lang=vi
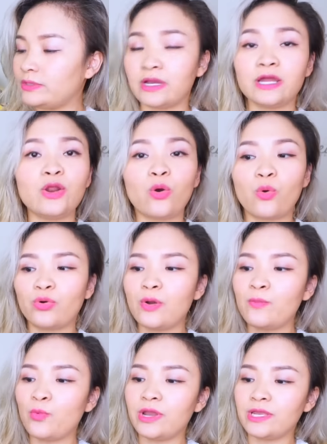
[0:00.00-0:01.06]
những cái đồ của
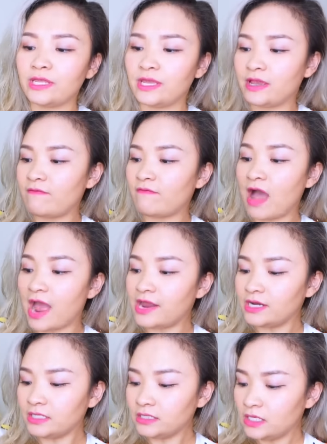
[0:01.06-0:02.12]
Romwe thì cái vải
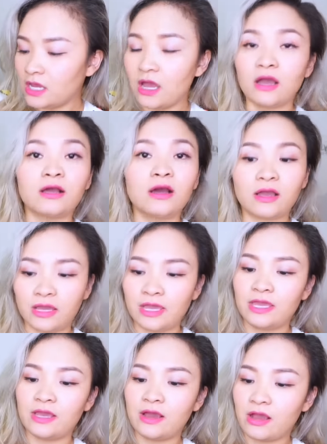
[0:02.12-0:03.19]
nó cực
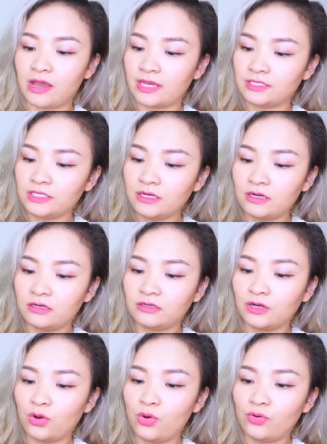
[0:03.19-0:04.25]
kỳ cực kỳ chất
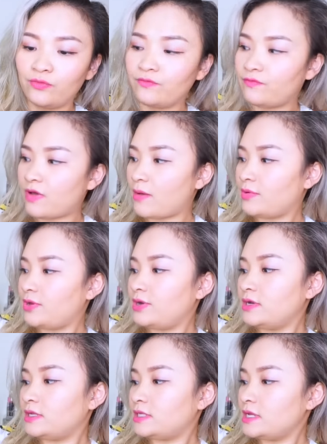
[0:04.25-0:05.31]
lượng luôn và Vi
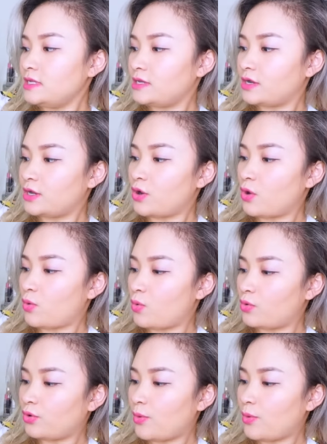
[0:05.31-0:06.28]
rất là thích những cái đồ của